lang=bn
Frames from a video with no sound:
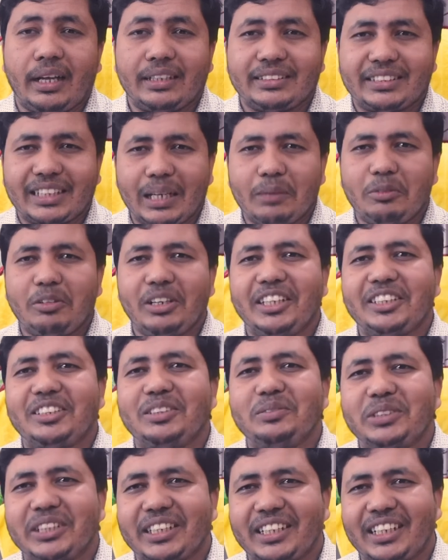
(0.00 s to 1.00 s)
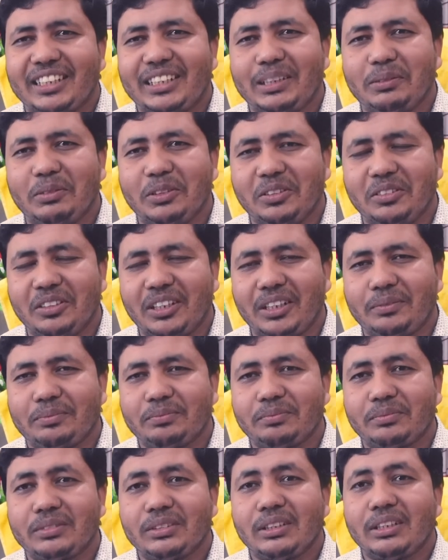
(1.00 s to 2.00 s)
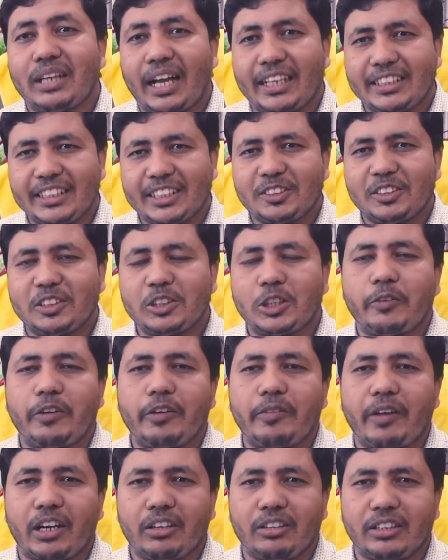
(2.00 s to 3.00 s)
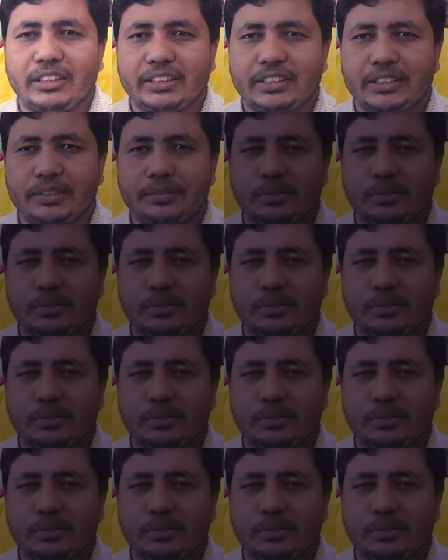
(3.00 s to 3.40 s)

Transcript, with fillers: আসসালামু আলাইকুম শিক্ষার্থী বন্ধুরা আশা করি সবাই ভালো আছেন